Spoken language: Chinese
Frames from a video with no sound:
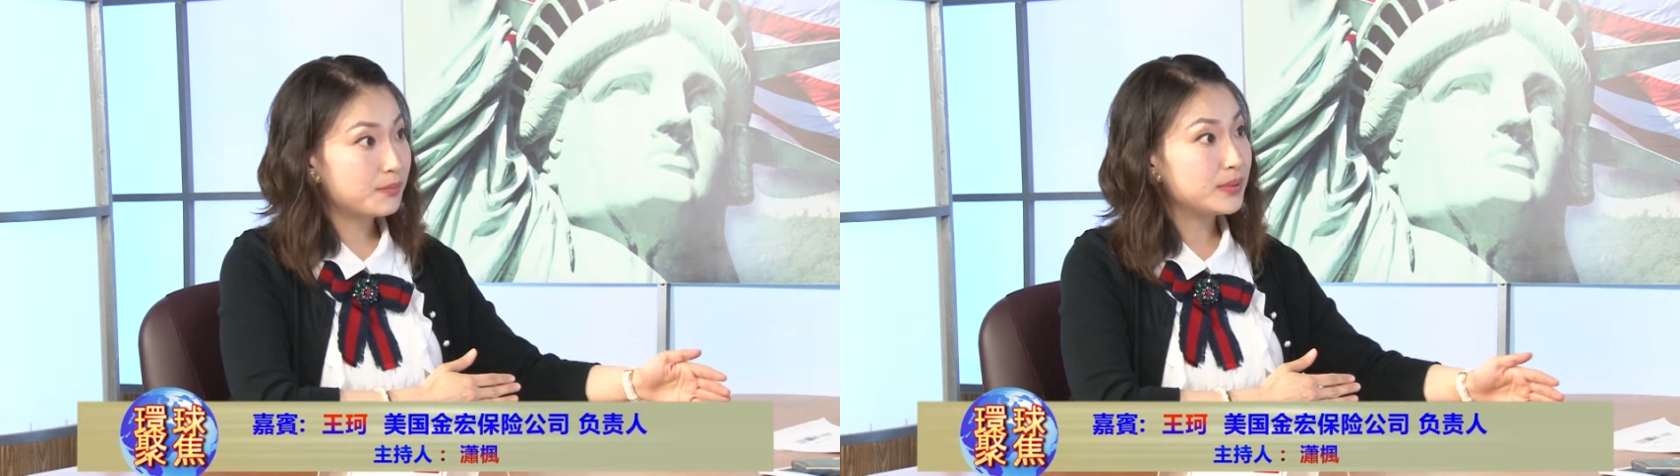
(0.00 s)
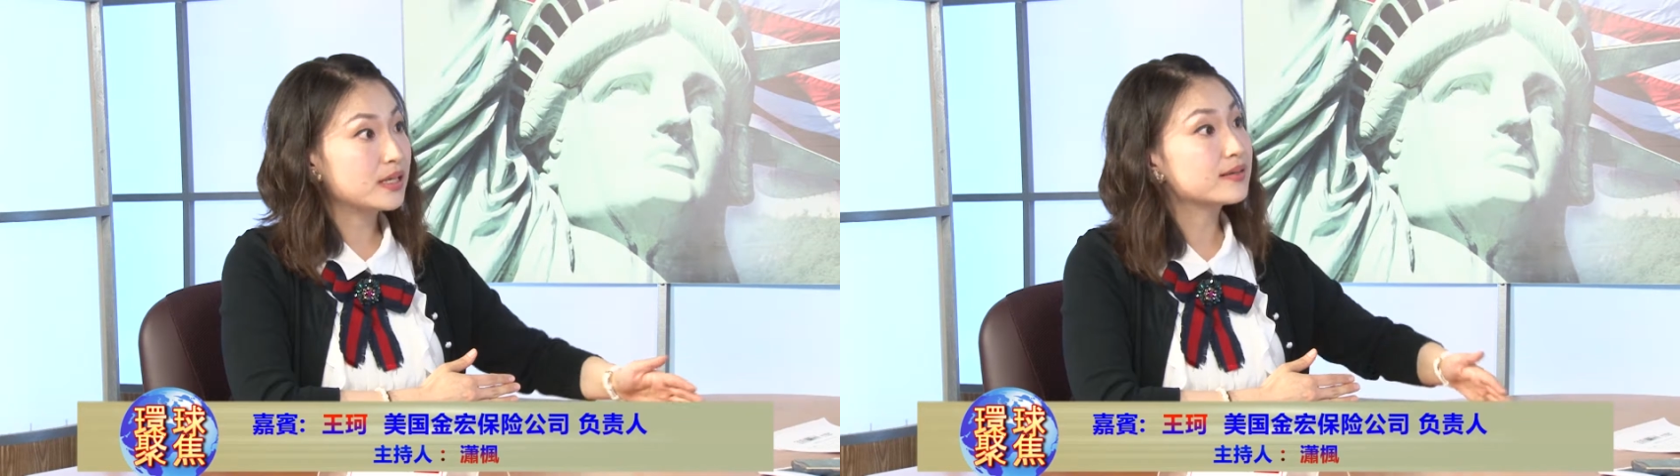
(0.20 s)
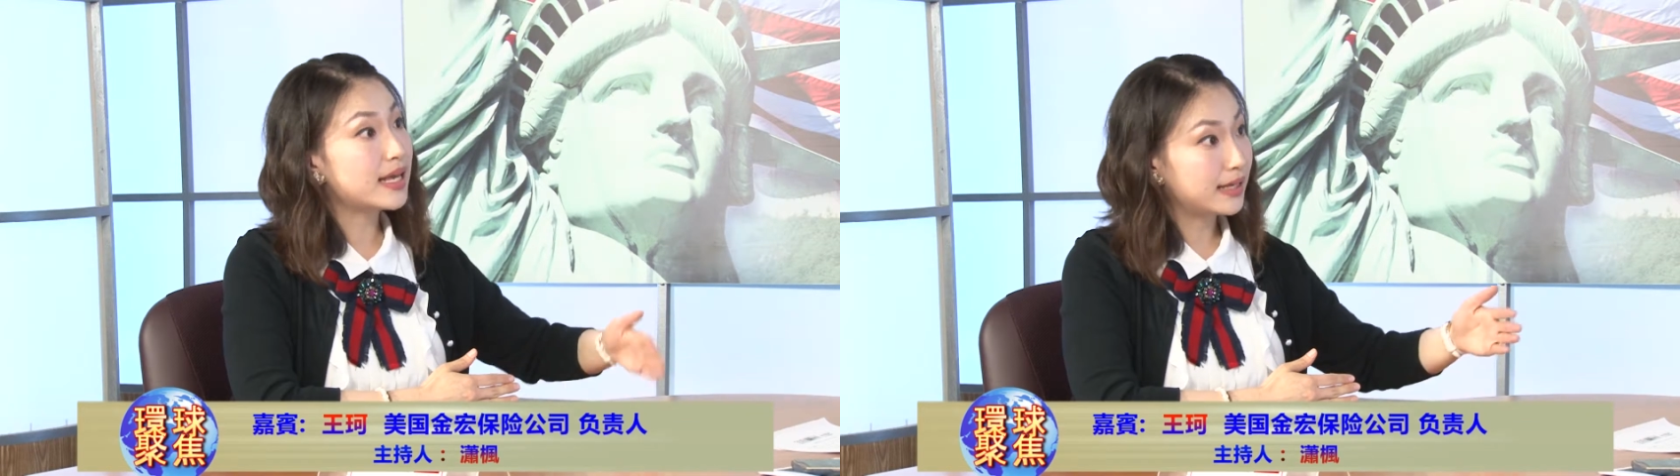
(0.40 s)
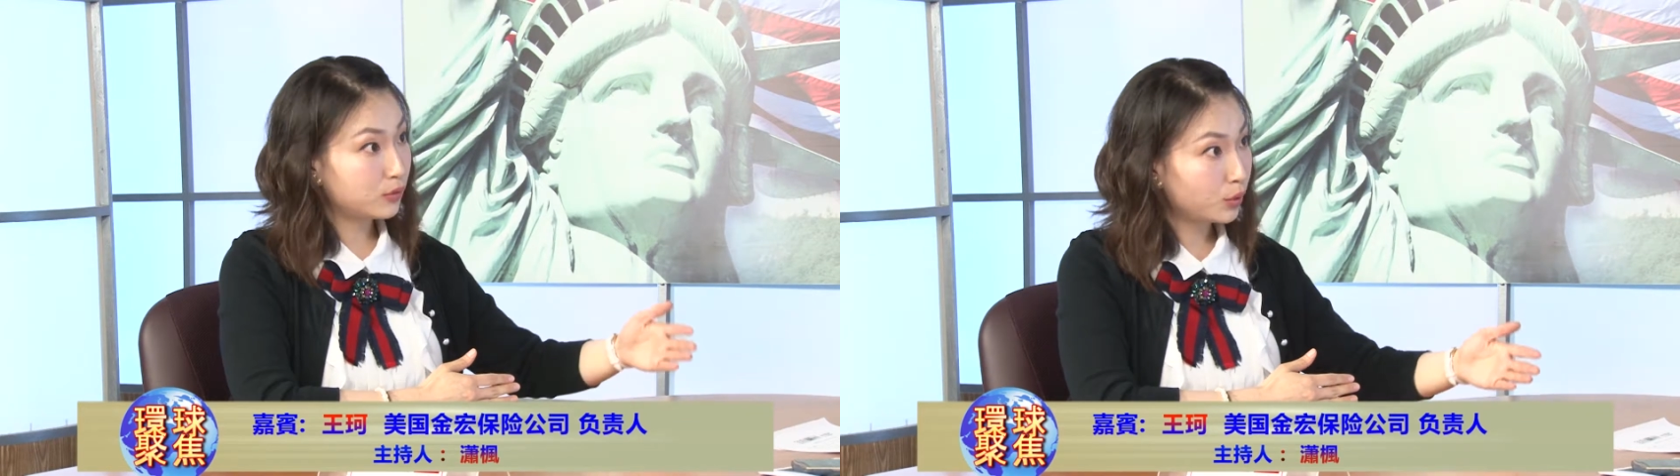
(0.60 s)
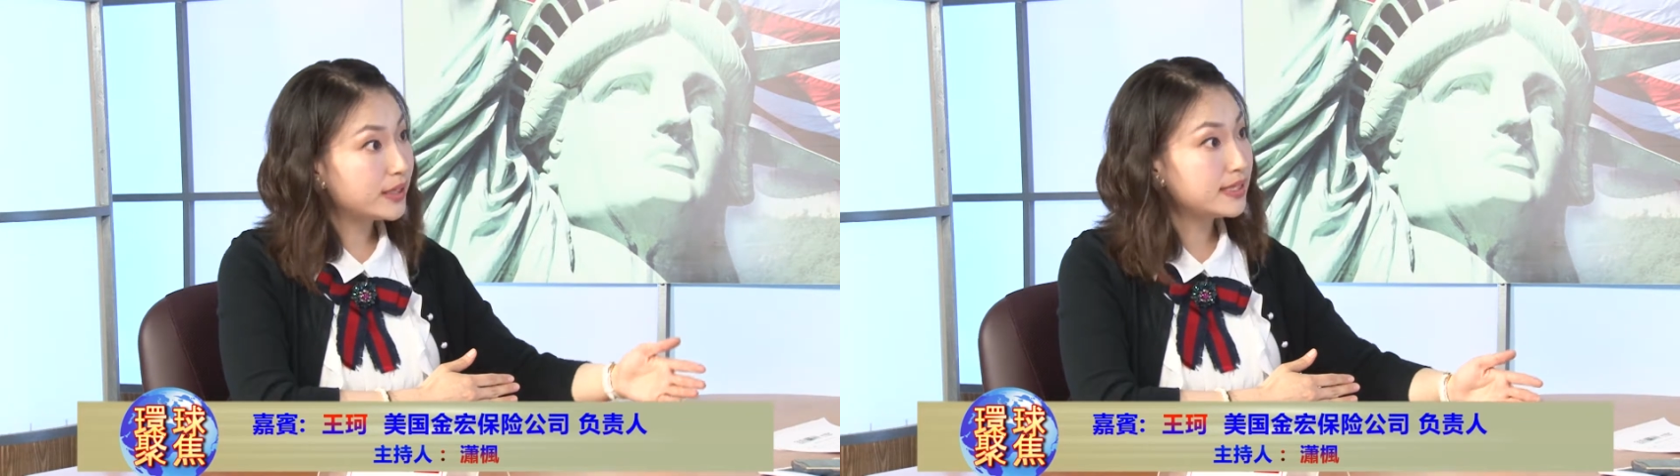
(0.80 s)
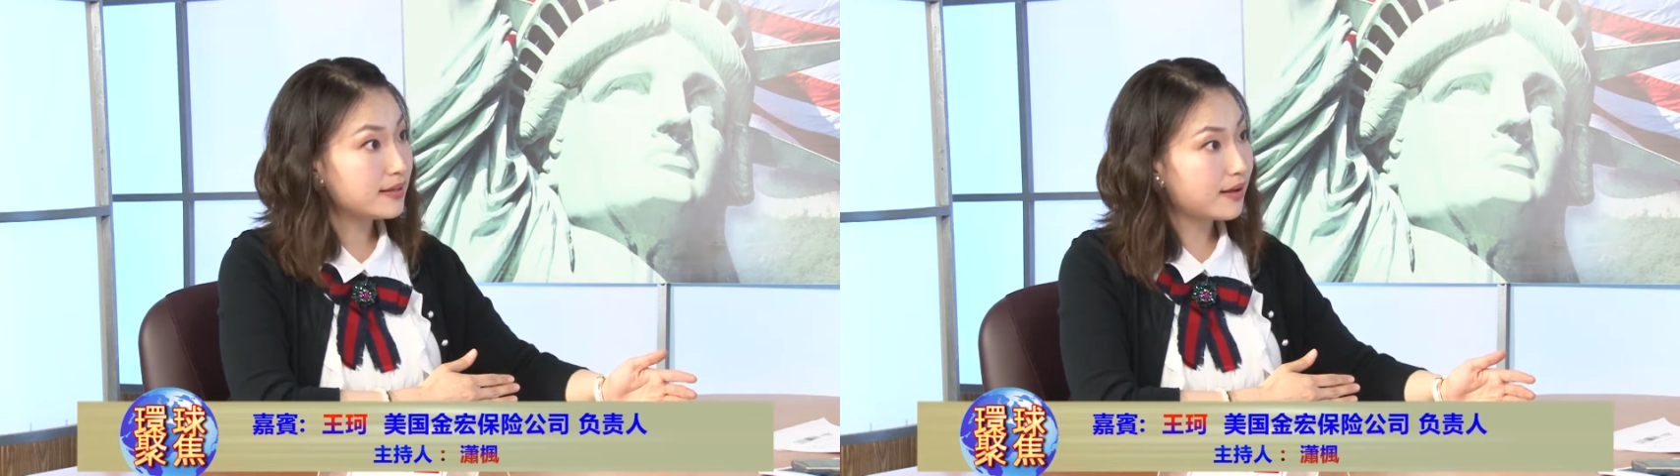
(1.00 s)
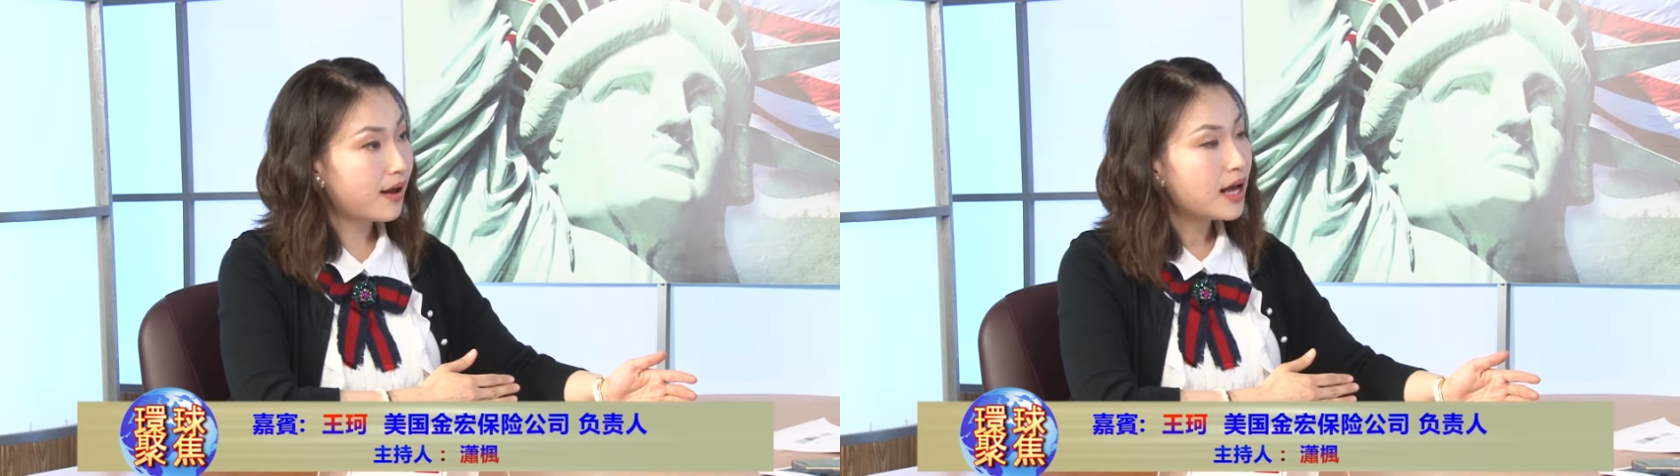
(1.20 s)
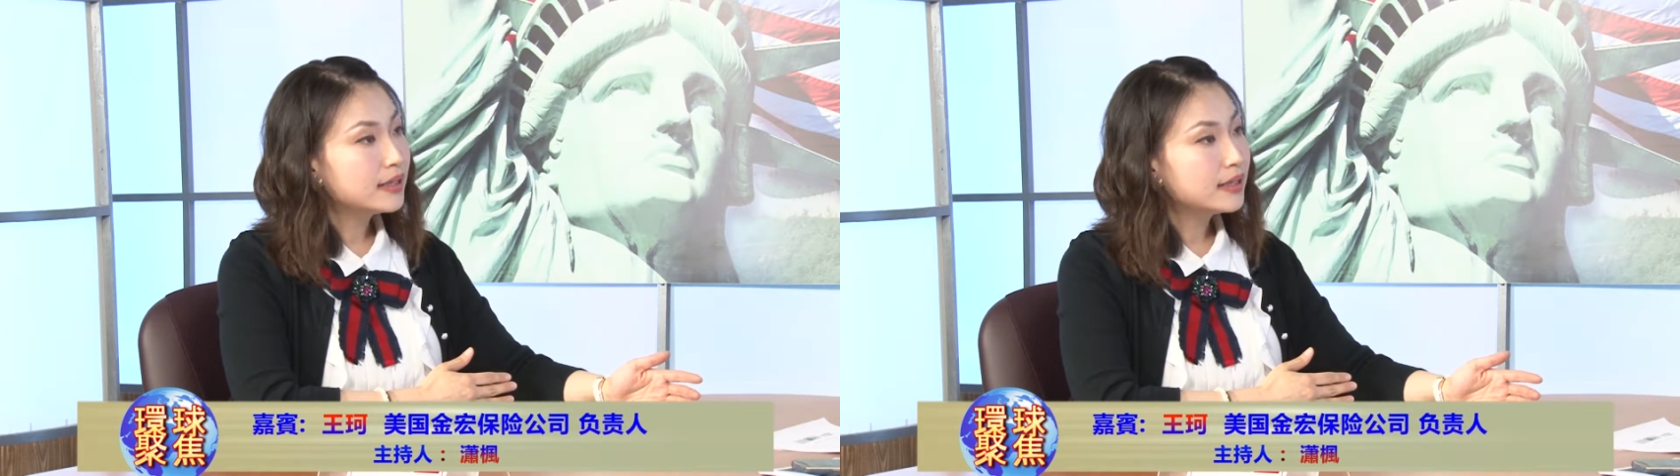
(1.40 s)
比较在推行的。